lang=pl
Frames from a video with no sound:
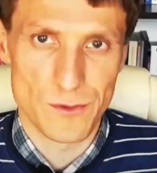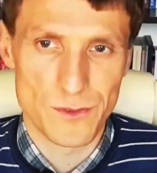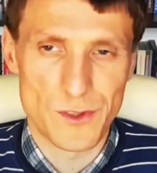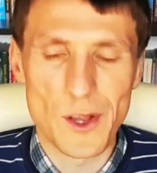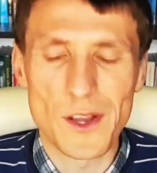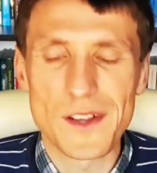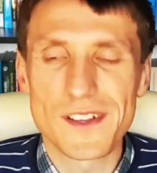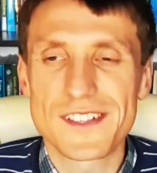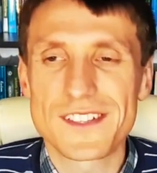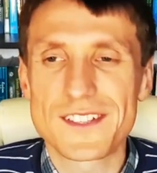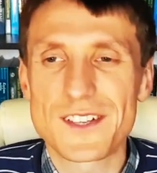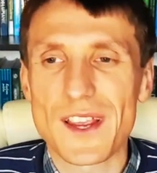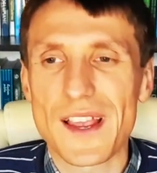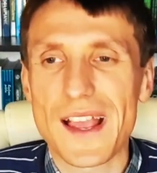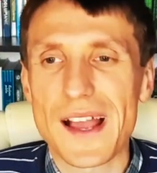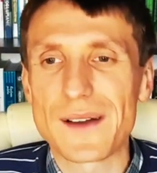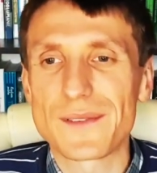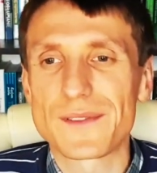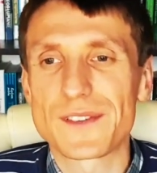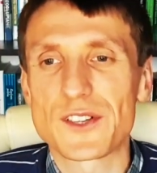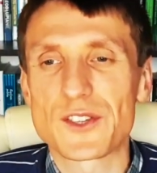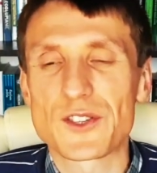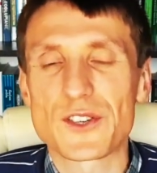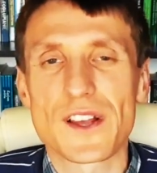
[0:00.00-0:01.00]
to jest
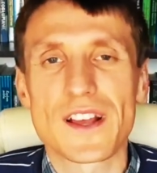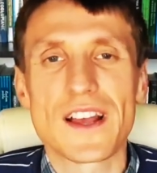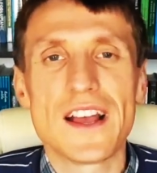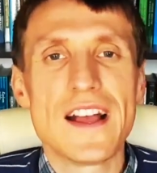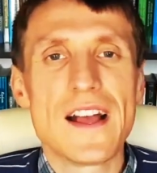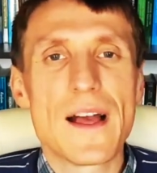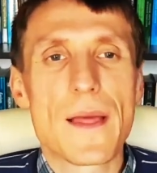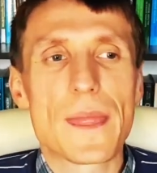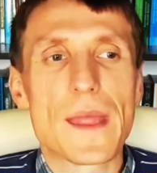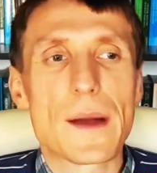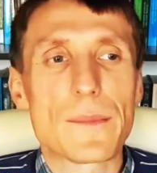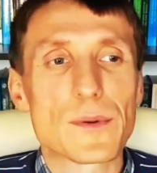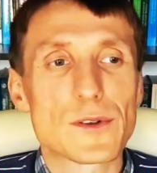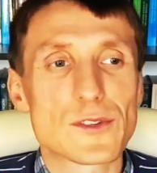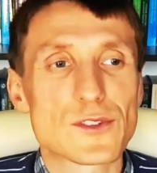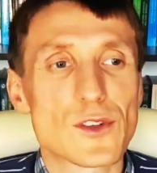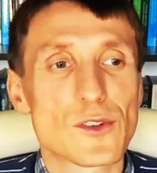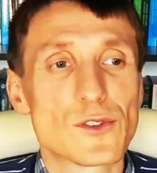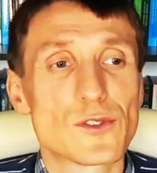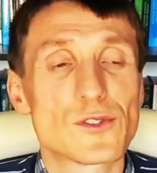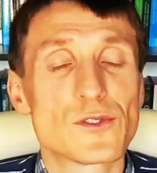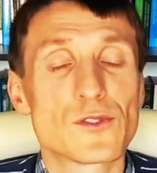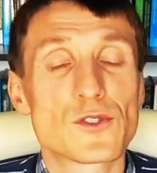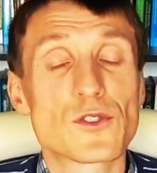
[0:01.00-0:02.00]
ciekawe, że na,
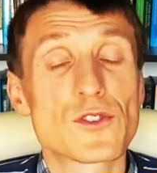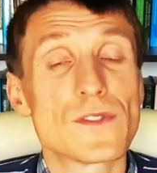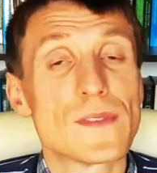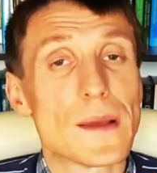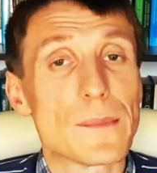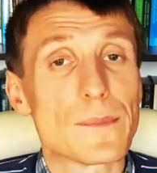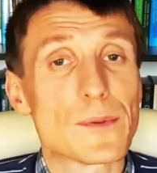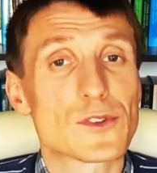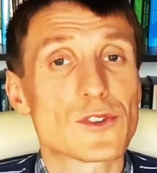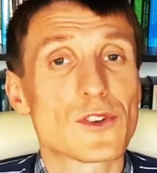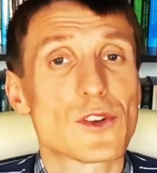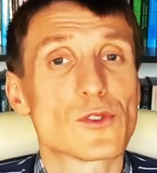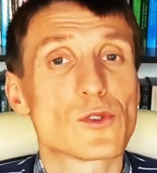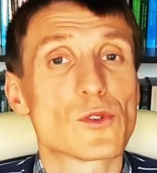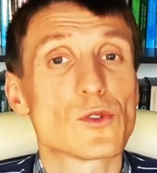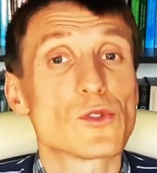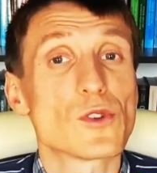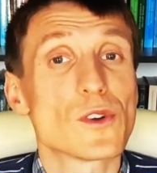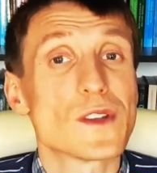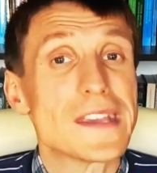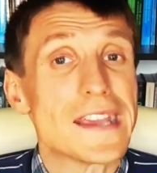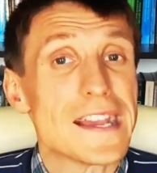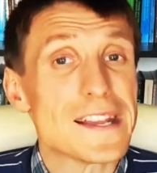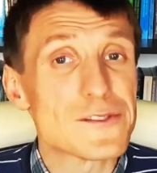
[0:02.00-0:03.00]
począt, na początku
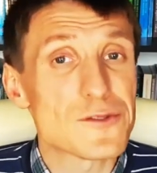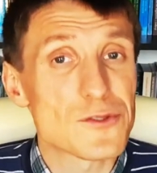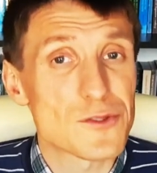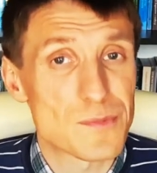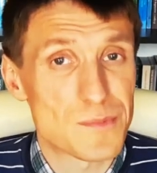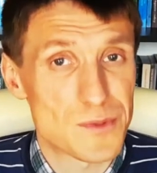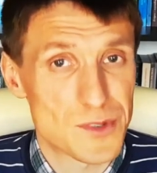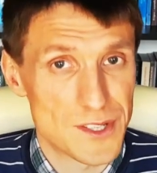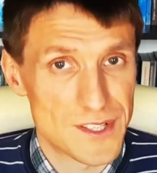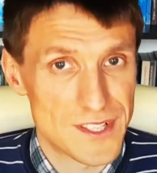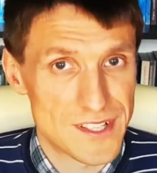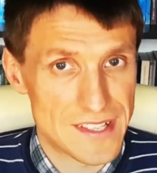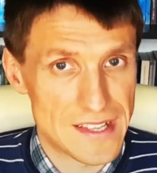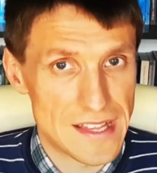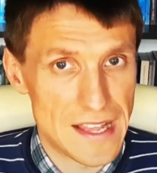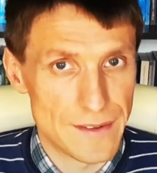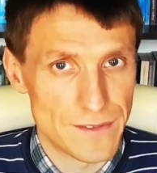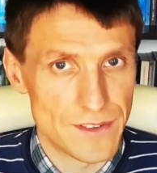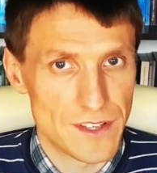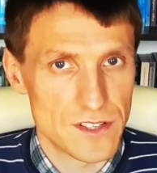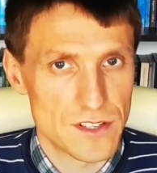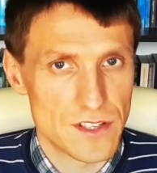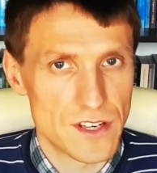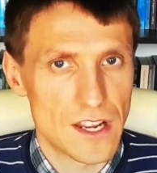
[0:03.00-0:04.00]
to Jezus
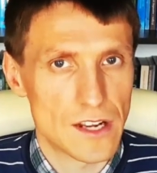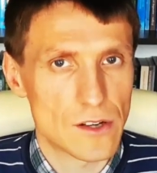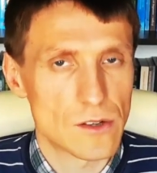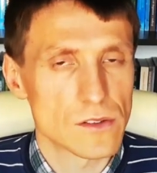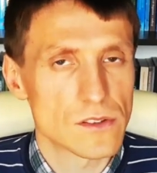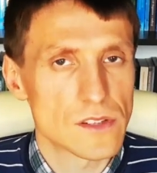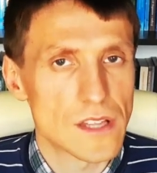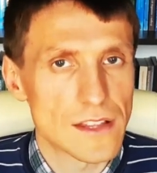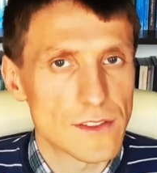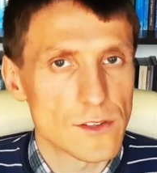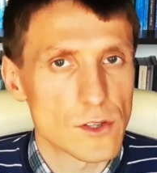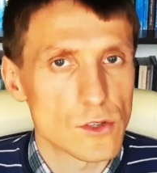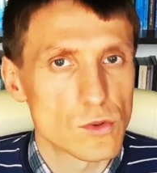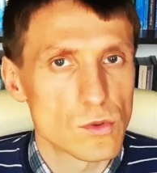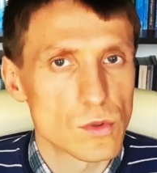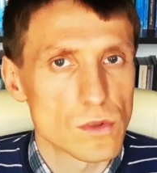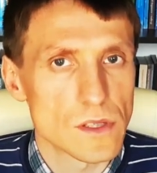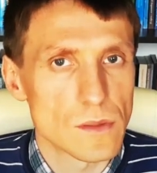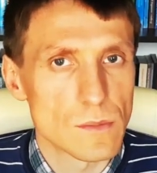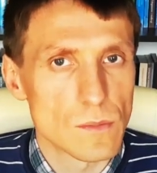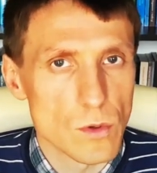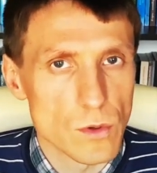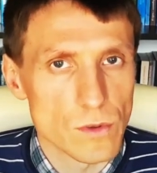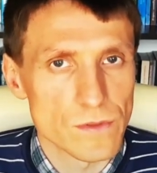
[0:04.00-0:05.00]
przedstawia się jako ten,
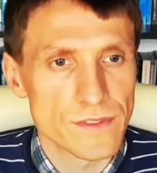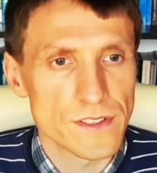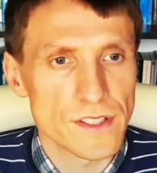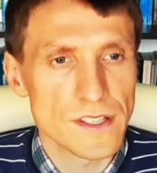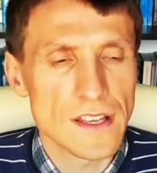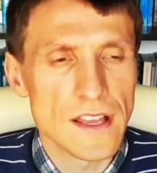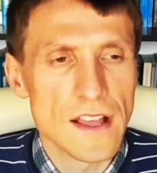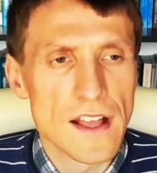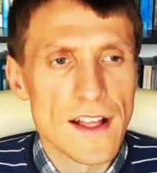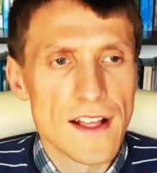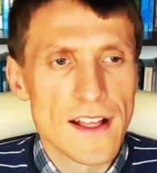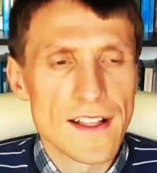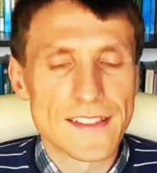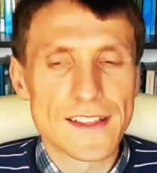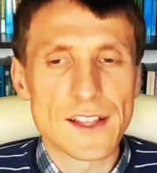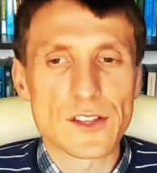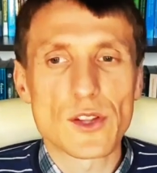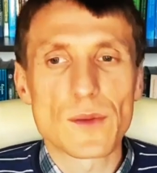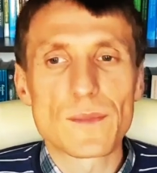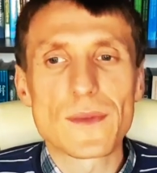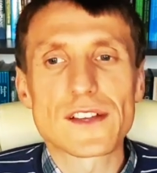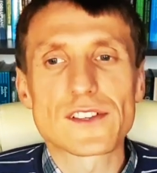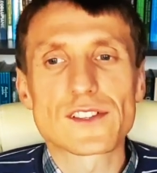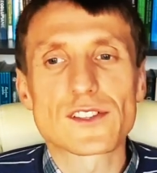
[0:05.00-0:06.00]
który mówi,
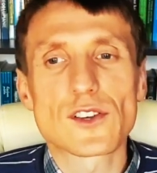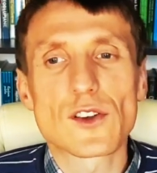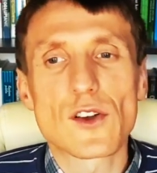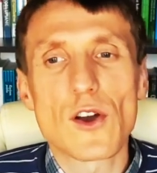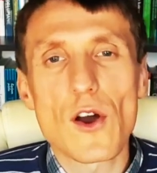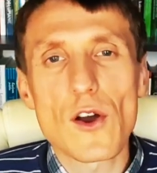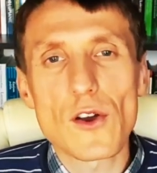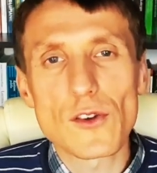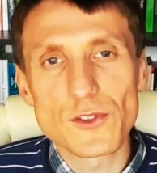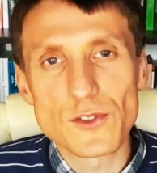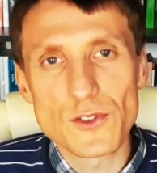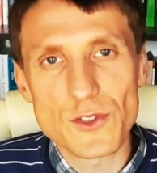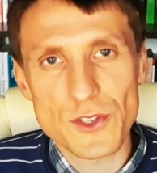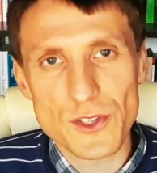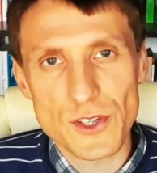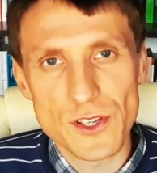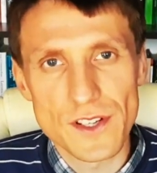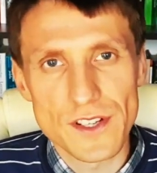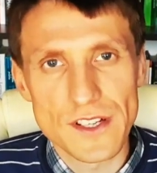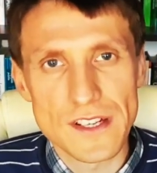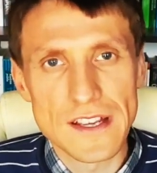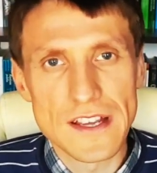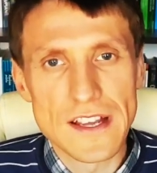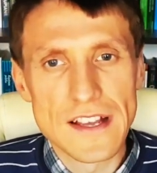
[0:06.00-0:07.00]
natomiast
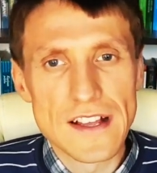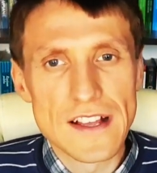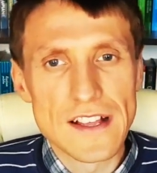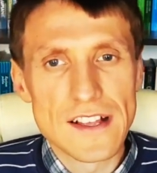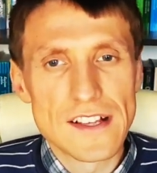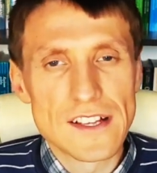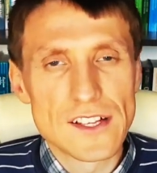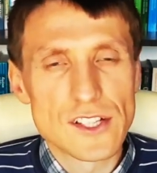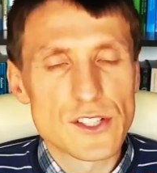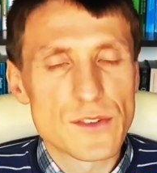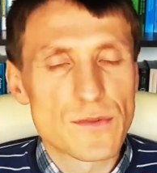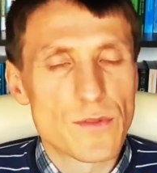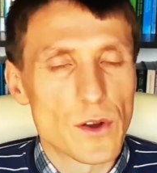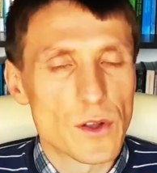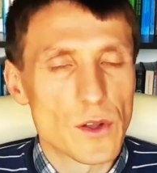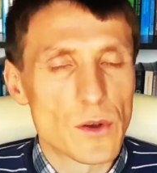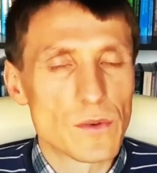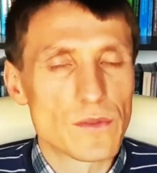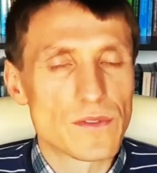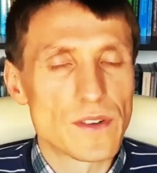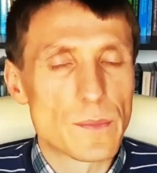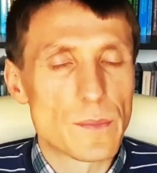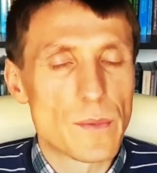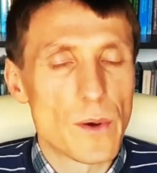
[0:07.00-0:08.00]
kończy
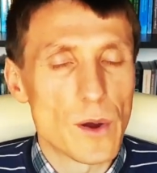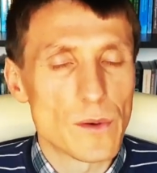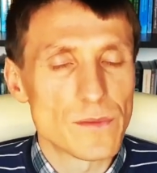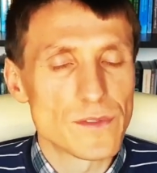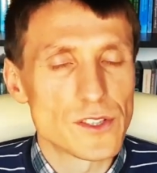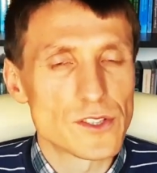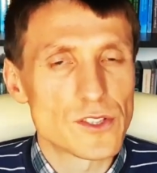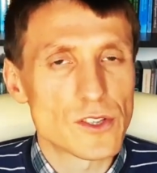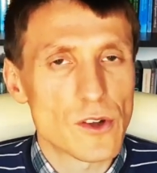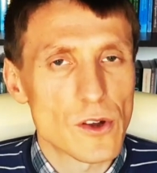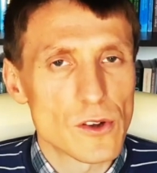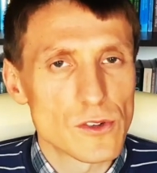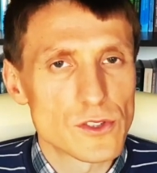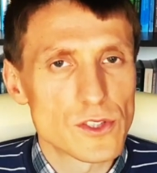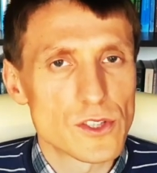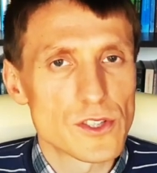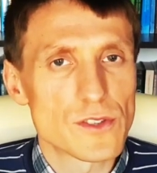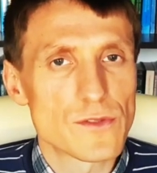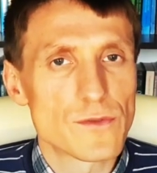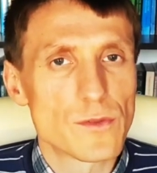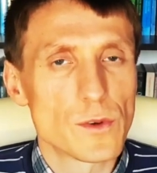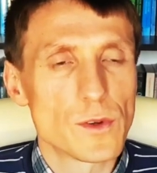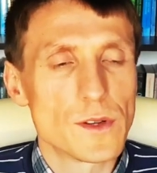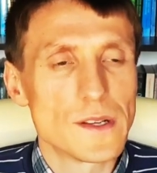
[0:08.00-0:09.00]
swoją wypowiedź, kończy
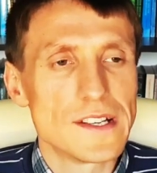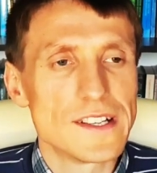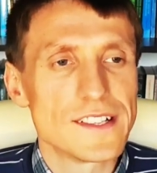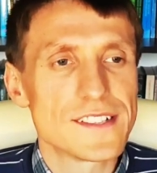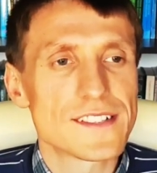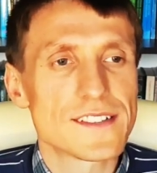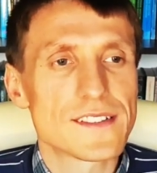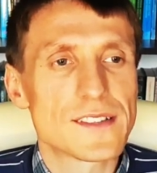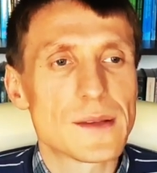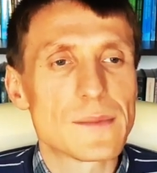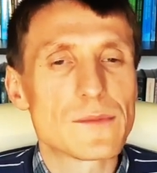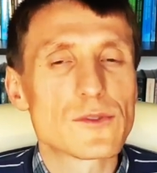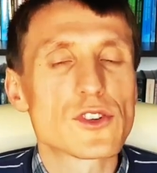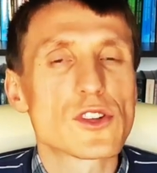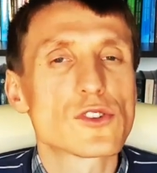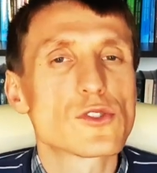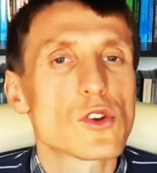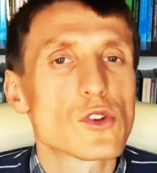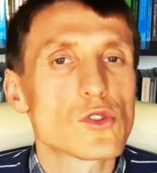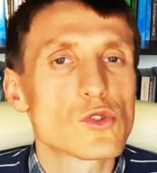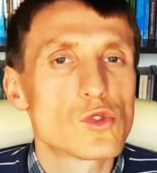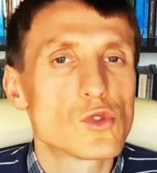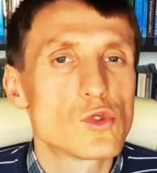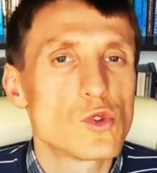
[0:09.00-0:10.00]
swój list tym, że
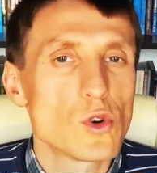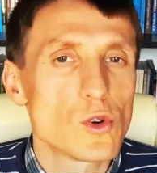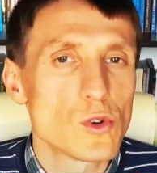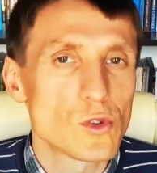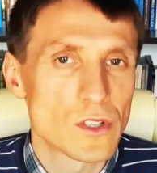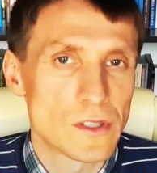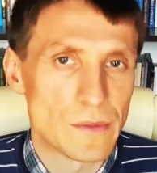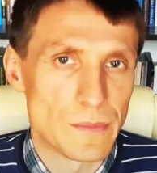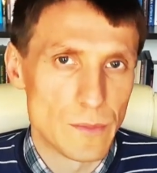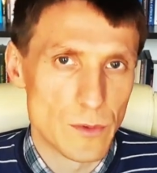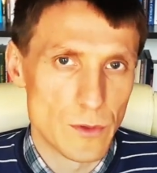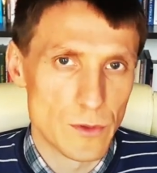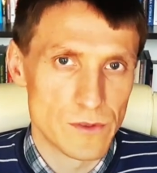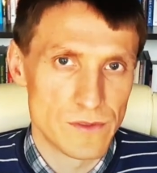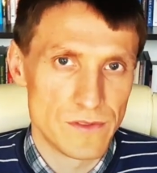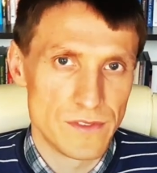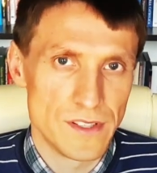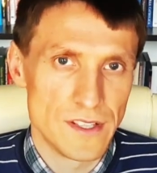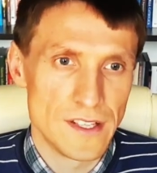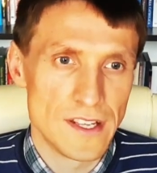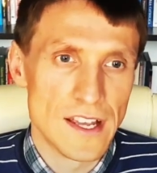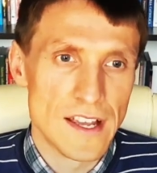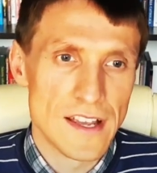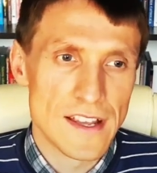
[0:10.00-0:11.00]
to Duch
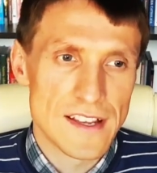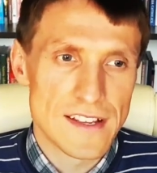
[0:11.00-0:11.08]
mówi.